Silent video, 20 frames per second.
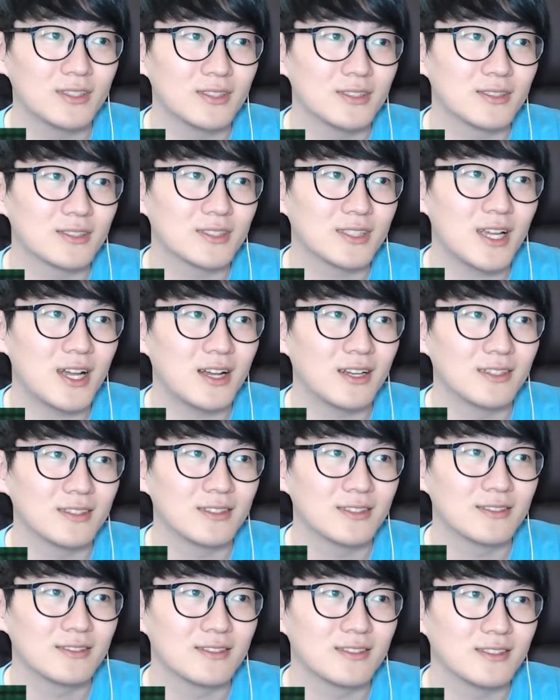자
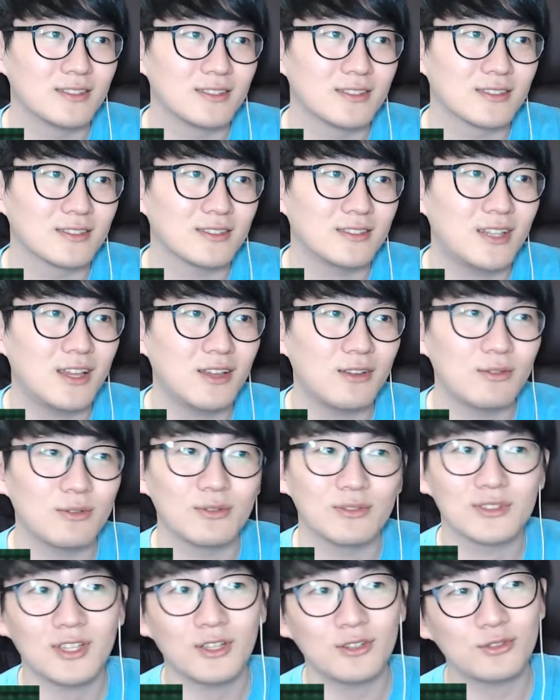근데 사,